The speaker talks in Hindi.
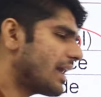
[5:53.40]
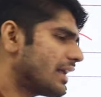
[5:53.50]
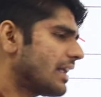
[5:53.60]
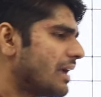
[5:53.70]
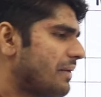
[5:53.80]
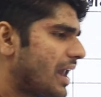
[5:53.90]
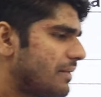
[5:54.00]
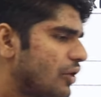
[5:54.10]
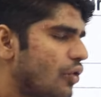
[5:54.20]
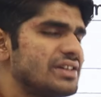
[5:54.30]
मार्किंग के
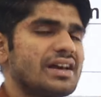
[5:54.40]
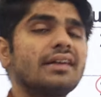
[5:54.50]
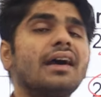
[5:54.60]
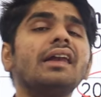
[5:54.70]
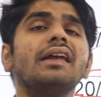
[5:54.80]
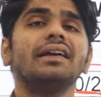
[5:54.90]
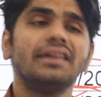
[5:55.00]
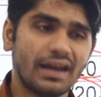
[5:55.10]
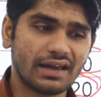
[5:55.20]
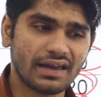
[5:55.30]
बारे में कोई जानकारी नहीं
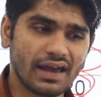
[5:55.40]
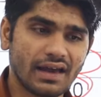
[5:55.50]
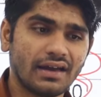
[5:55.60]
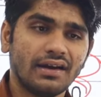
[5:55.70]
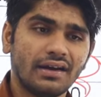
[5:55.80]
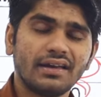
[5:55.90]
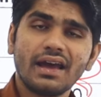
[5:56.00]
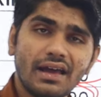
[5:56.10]
दे रखी है ठीक